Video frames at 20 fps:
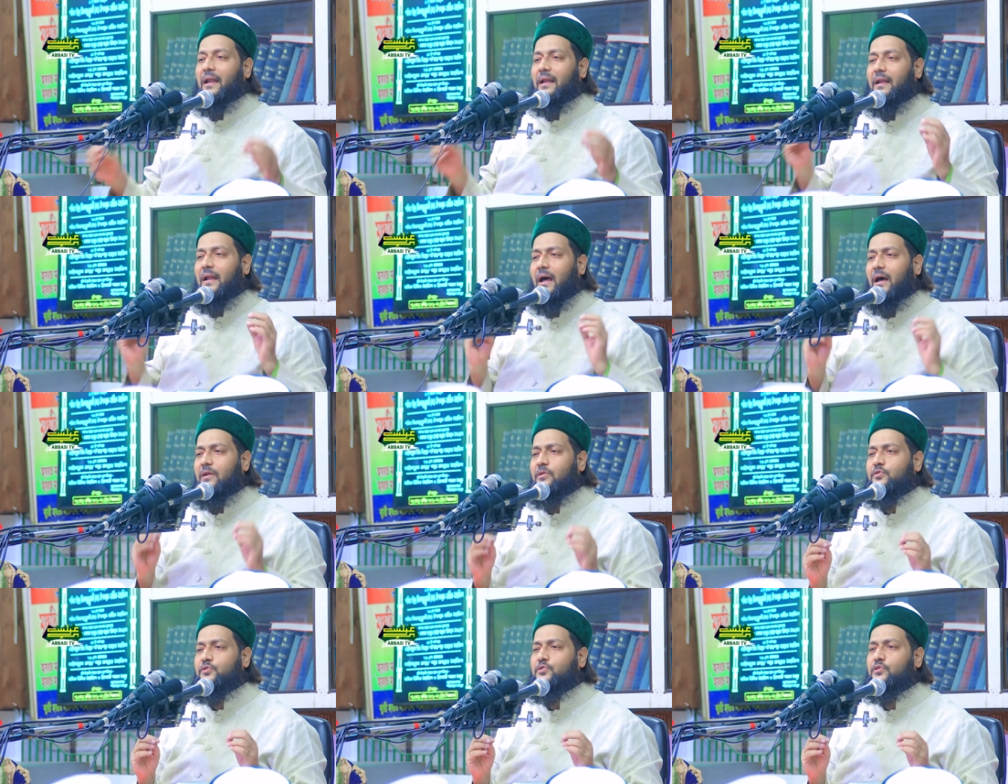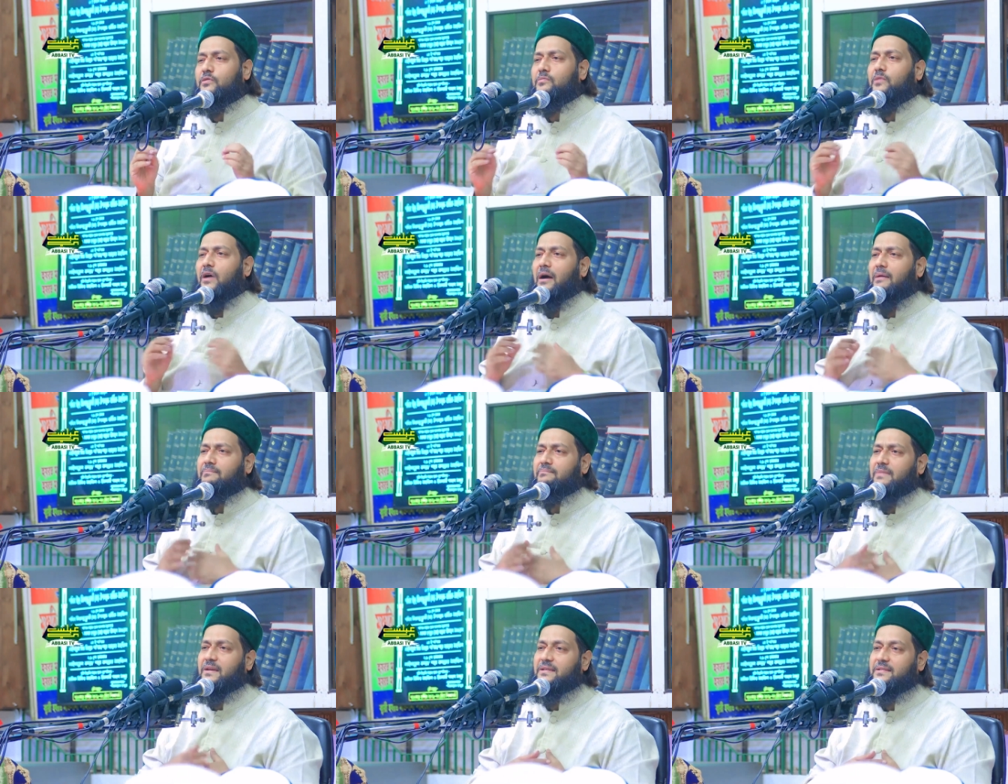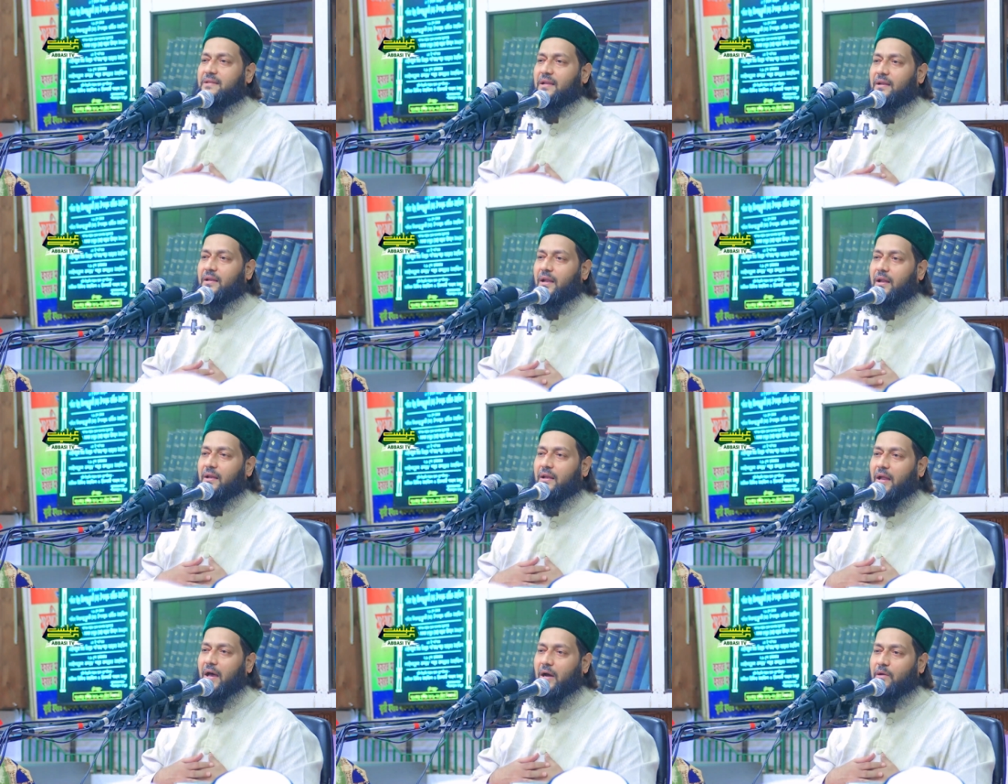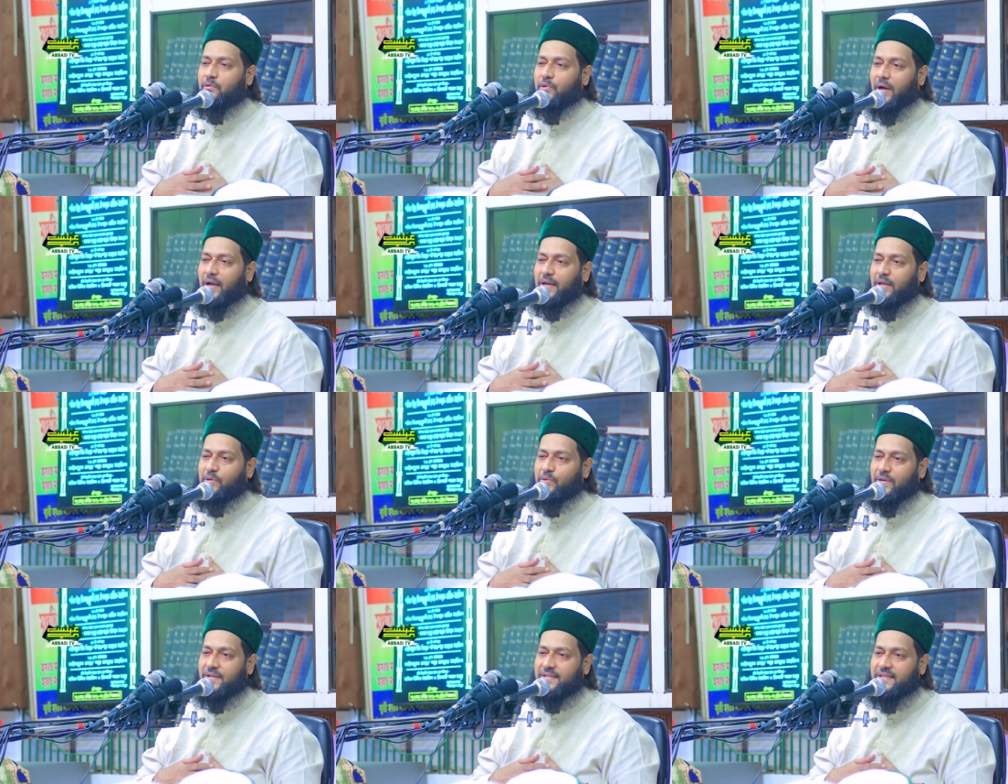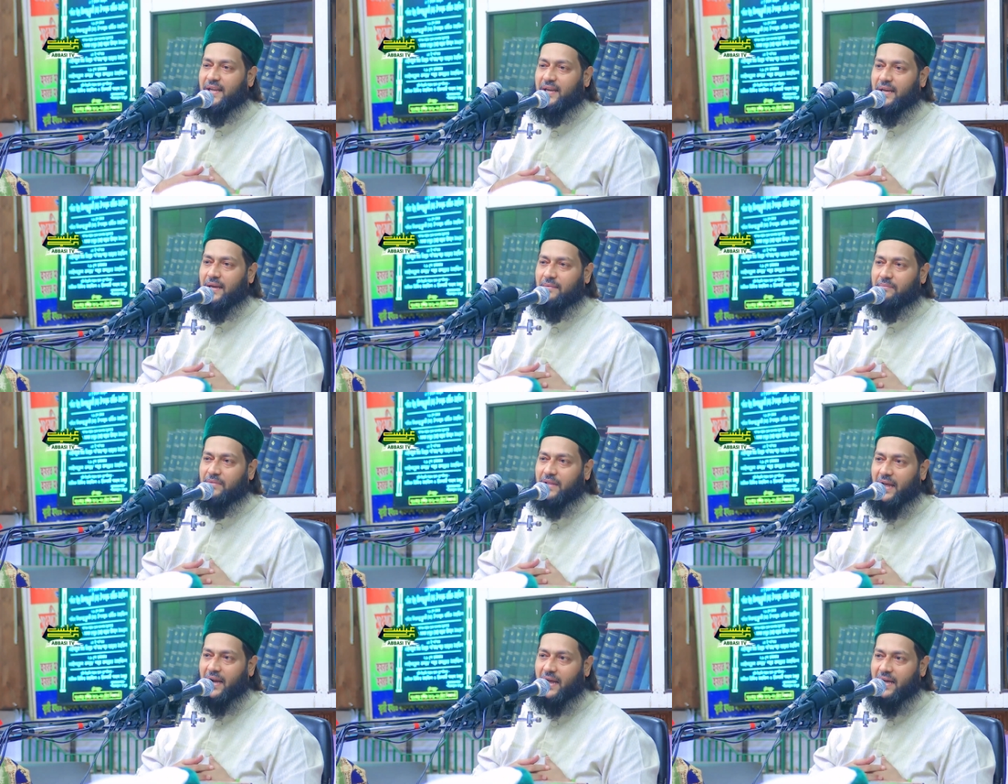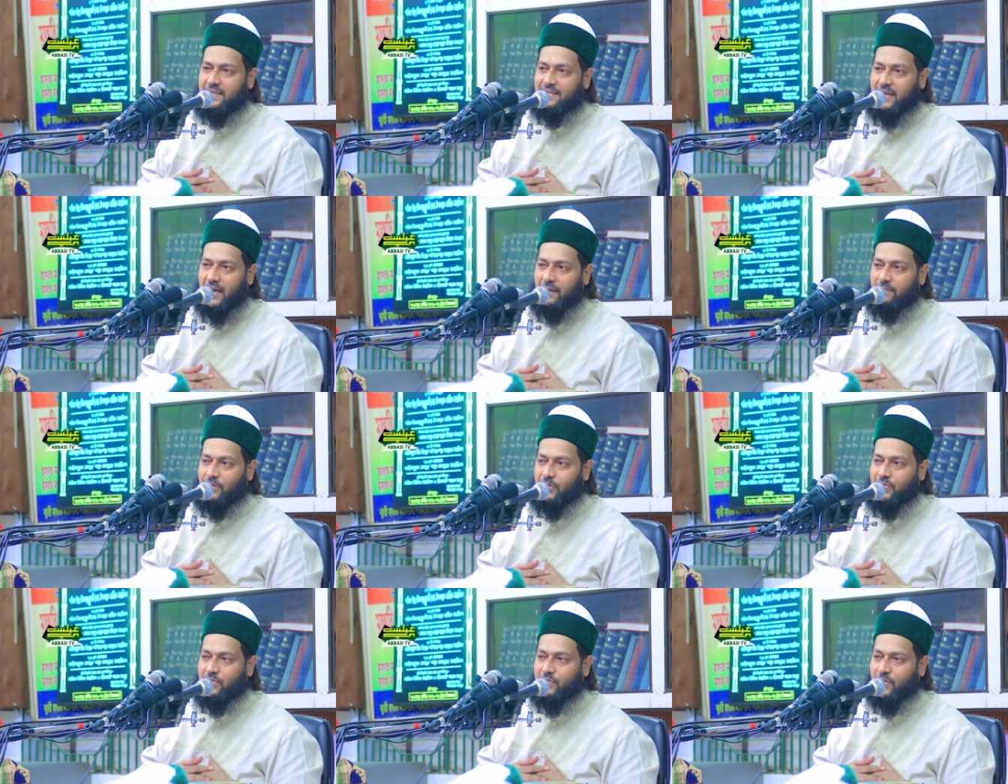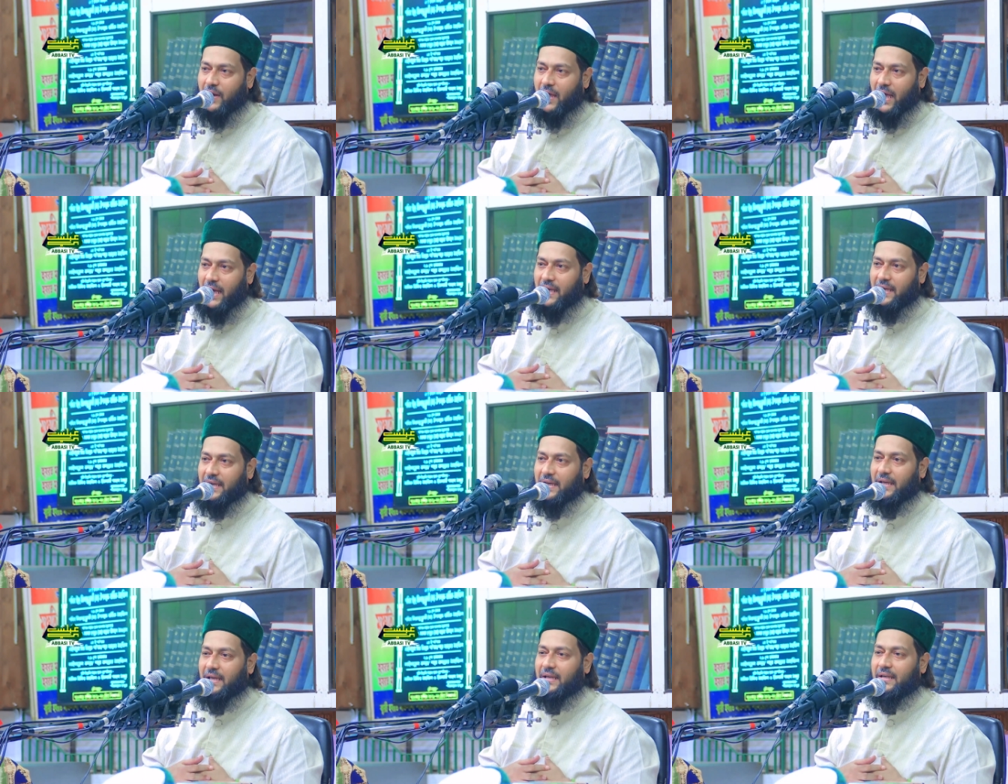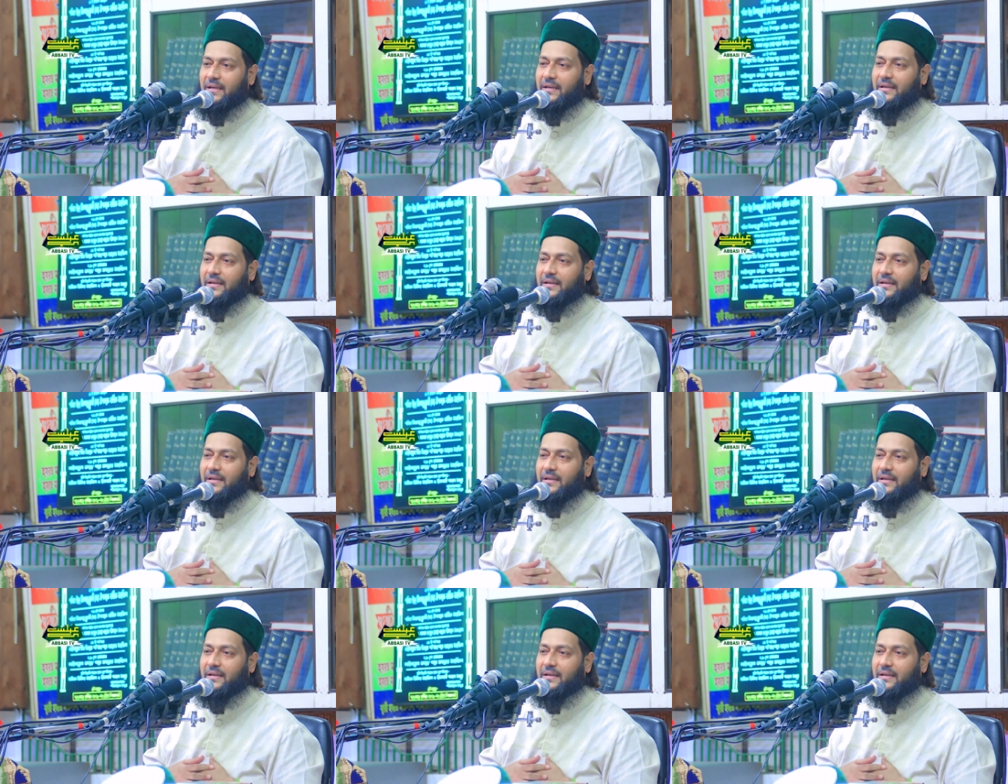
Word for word: আল্লাহ রসুল মোহাম্মদ সাল্লাহ আলী ওয়াসাল্লাম দেড় হাজার বছর আগে